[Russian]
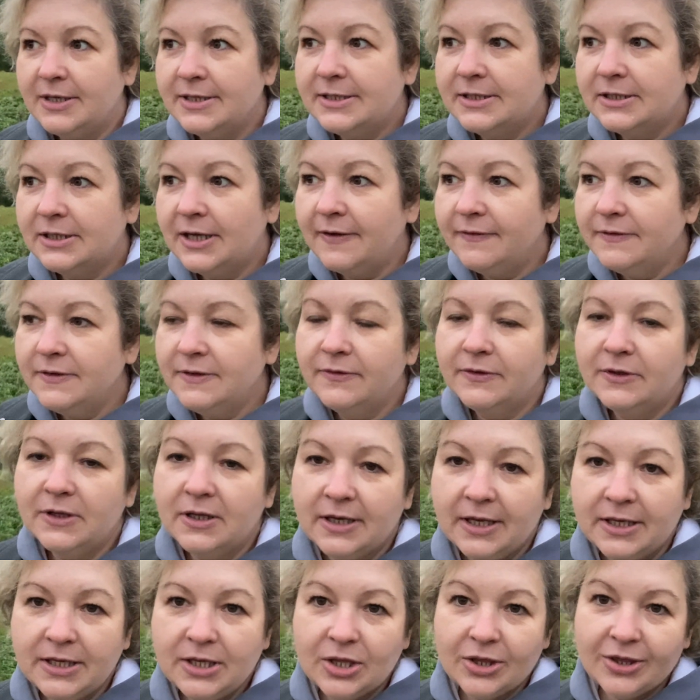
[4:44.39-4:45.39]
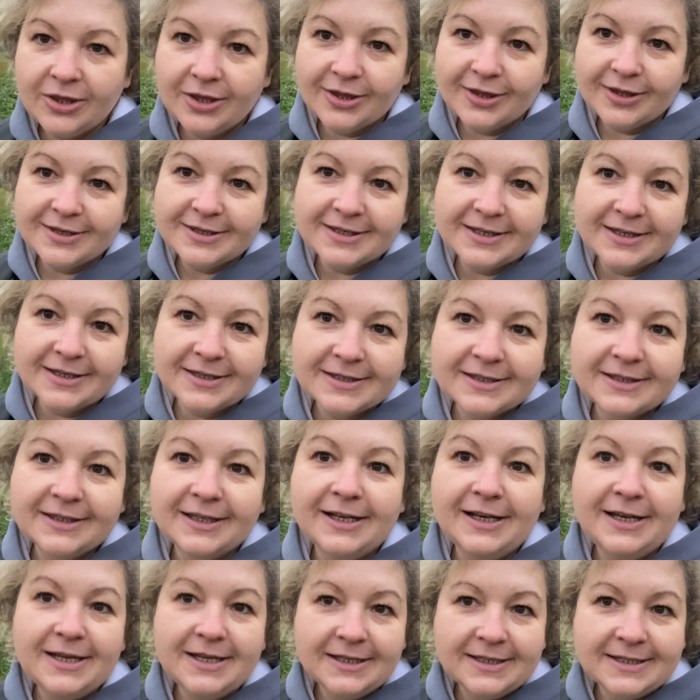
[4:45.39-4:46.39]
и сравнивала, конечно же, со
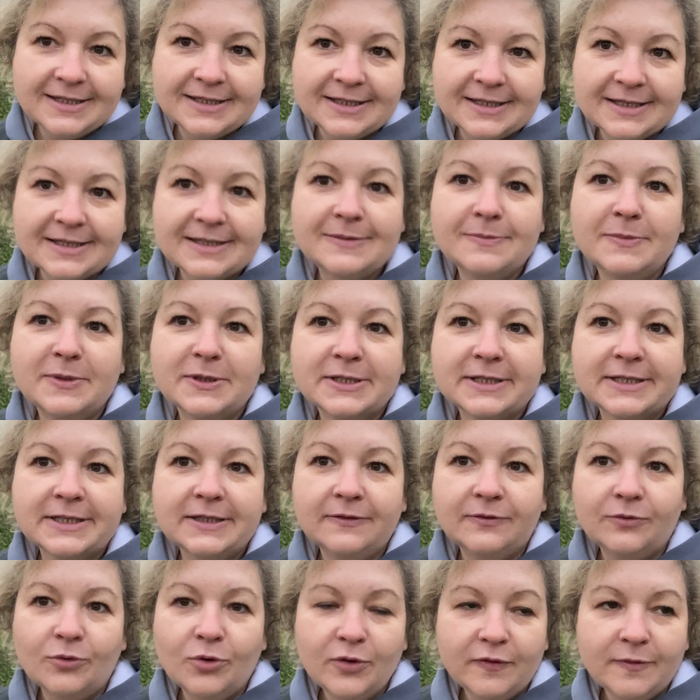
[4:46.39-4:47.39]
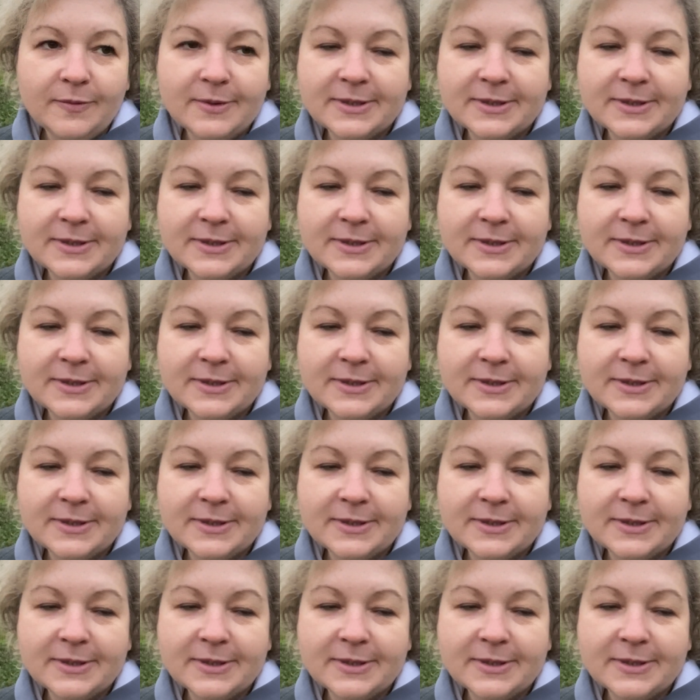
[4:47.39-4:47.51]
столицей, с Москвой.